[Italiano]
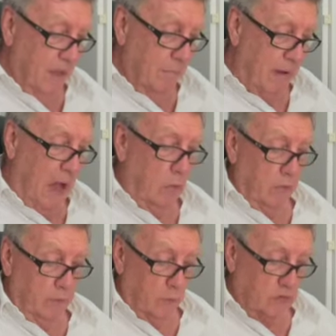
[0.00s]
Paolo è
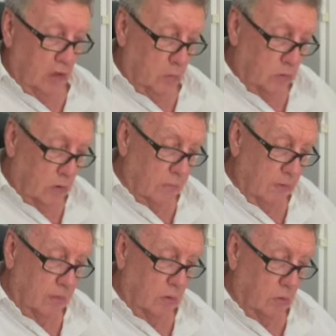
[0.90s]
forse l'autore
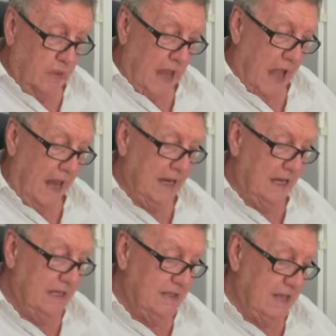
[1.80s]
biblico che ha
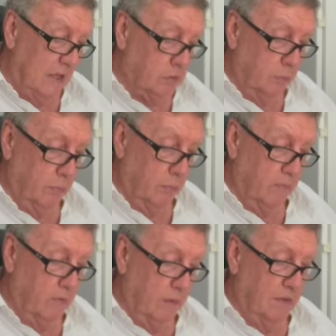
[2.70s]
analizzato più
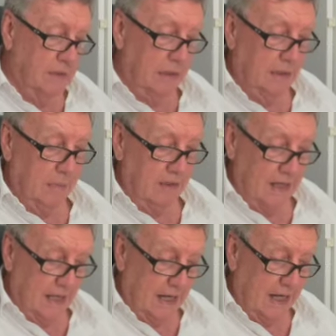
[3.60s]
profondamente il tema
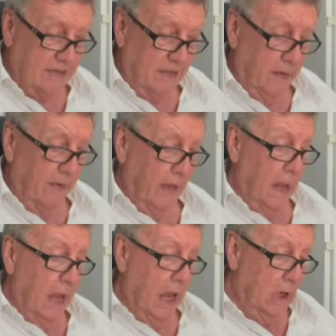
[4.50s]
della grazia
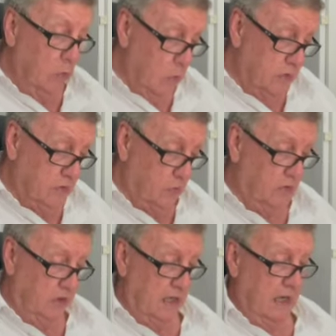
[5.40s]
e lui
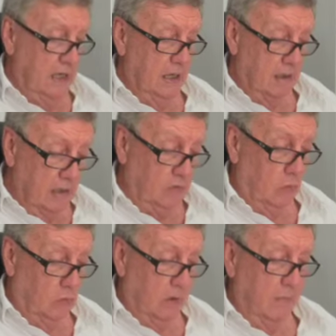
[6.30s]
sostiene
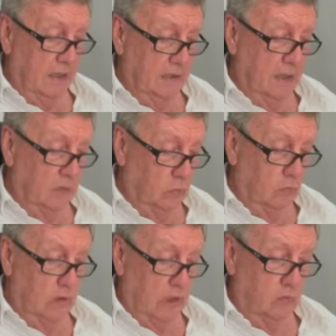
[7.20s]
risolutamente in
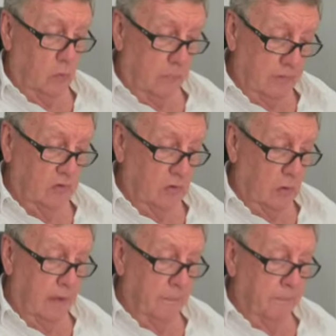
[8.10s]
tutte le sue
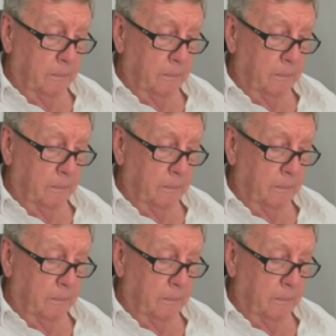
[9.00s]
epistole